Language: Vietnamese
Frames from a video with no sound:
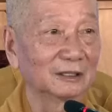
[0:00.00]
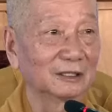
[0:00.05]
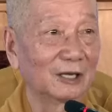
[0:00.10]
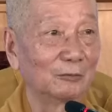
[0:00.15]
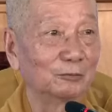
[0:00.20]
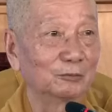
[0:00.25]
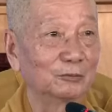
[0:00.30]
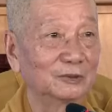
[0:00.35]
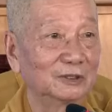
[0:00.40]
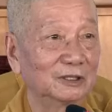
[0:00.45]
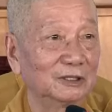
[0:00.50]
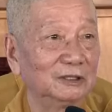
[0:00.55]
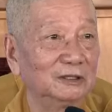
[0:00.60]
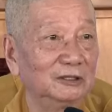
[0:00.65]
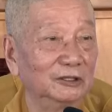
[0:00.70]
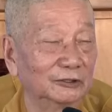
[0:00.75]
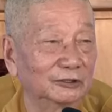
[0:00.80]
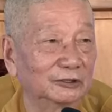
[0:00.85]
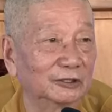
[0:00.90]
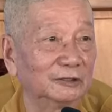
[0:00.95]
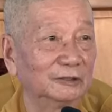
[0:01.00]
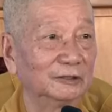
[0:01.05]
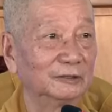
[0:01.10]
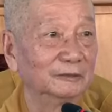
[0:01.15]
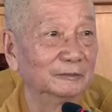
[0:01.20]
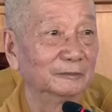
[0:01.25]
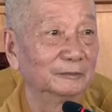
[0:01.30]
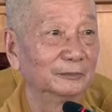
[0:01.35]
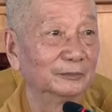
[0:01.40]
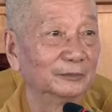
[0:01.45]
đọc Kinh Dược Sư,
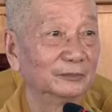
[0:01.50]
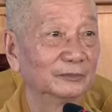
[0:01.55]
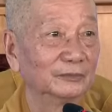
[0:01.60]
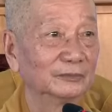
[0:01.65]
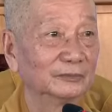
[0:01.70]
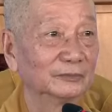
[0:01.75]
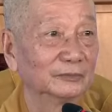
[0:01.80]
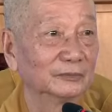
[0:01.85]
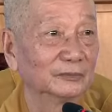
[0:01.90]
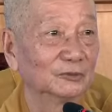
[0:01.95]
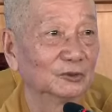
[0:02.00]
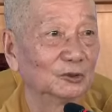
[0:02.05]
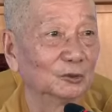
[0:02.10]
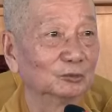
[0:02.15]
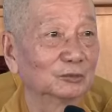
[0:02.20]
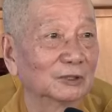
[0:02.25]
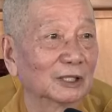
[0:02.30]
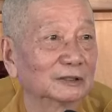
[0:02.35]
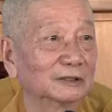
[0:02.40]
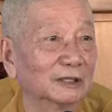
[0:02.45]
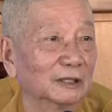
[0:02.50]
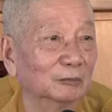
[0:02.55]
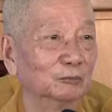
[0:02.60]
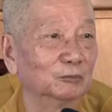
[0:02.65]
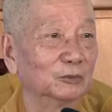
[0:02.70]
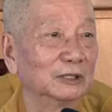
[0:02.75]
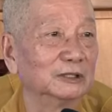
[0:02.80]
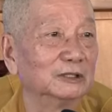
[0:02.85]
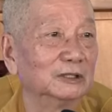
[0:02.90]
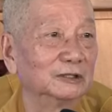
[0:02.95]
chúng ta
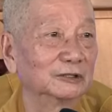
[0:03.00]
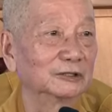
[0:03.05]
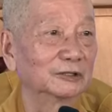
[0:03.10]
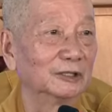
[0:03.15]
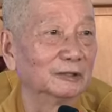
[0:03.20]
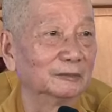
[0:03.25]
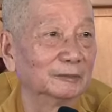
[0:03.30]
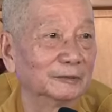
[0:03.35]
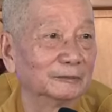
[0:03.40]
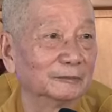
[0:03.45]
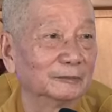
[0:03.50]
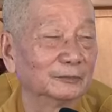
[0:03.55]
tụng Kinh Dược Sư,